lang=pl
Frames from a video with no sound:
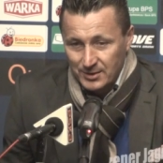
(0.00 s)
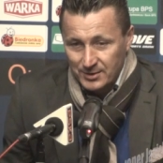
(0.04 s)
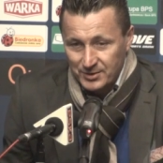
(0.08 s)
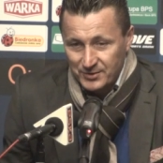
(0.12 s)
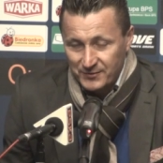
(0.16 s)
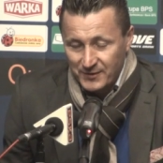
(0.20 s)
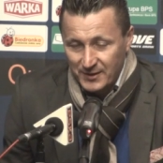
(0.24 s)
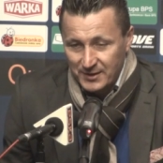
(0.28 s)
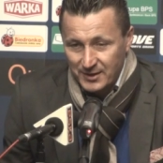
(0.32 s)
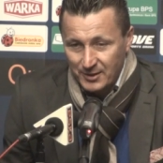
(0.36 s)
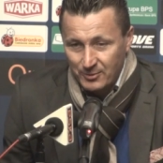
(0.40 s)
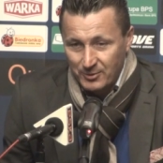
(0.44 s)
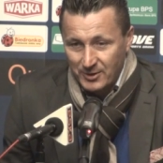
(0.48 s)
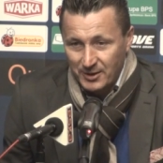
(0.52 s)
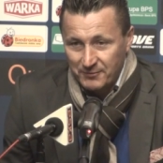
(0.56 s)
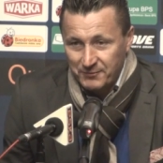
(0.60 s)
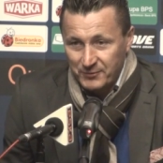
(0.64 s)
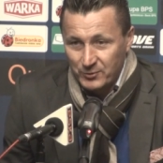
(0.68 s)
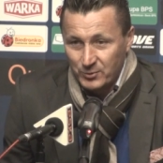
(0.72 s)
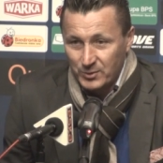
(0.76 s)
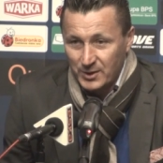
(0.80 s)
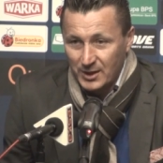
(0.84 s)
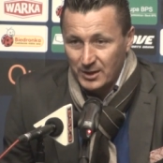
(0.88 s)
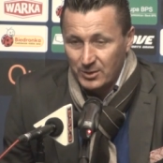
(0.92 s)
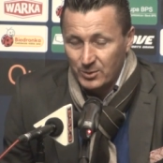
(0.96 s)
światełka w
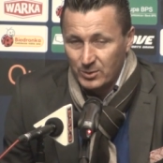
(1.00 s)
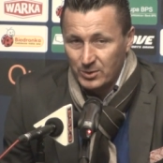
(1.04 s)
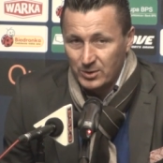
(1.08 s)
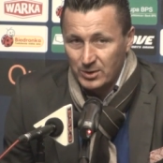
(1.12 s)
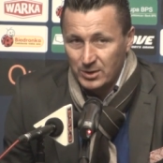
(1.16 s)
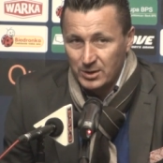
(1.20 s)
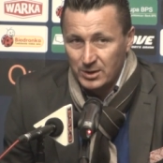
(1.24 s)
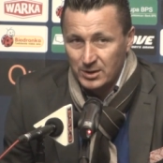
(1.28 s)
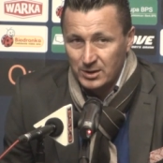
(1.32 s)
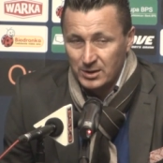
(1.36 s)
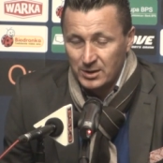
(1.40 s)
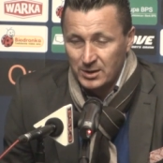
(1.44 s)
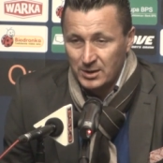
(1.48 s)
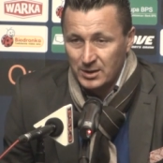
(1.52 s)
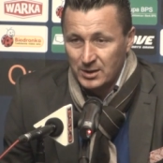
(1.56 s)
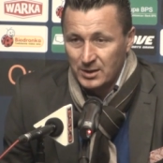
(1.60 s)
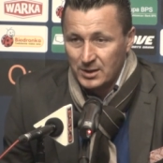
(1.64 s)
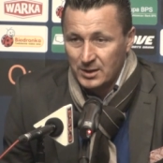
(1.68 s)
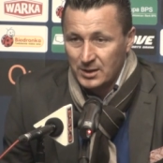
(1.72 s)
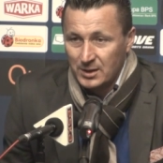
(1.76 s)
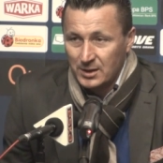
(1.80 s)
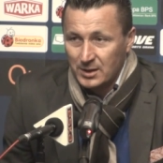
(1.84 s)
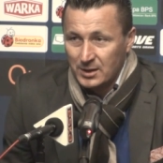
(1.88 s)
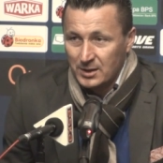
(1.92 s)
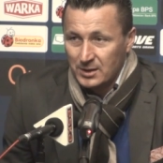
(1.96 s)
tunelu,
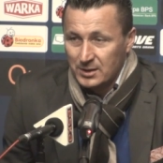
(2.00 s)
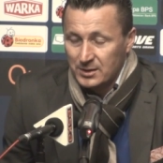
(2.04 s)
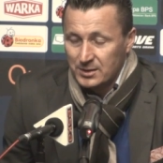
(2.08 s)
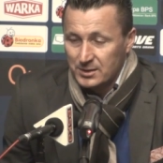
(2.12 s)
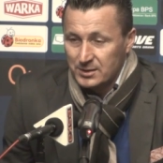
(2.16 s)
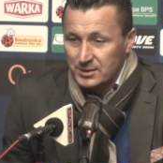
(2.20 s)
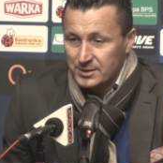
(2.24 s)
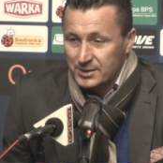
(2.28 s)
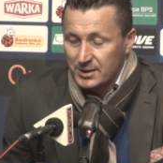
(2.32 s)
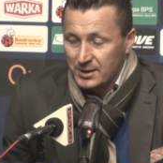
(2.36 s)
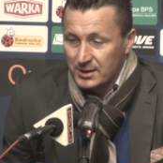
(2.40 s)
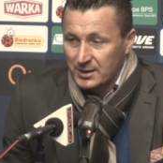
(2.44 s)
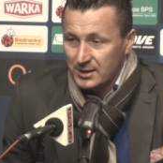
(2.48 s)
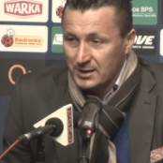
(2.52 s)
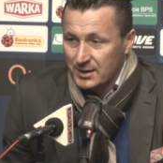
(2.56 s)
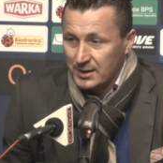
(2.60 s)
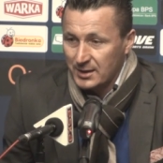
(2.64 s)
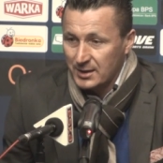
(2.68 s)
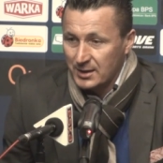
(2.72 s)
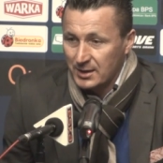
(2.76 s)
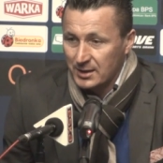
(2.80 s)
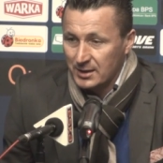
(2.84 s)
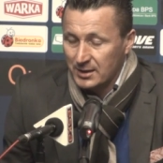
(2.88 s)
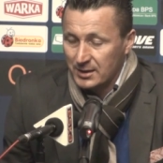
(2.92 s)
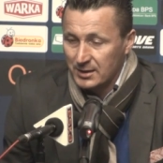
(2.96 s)
że
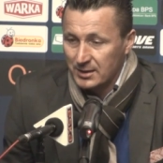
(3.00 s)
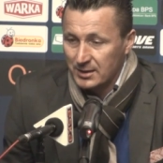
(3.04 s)
jednak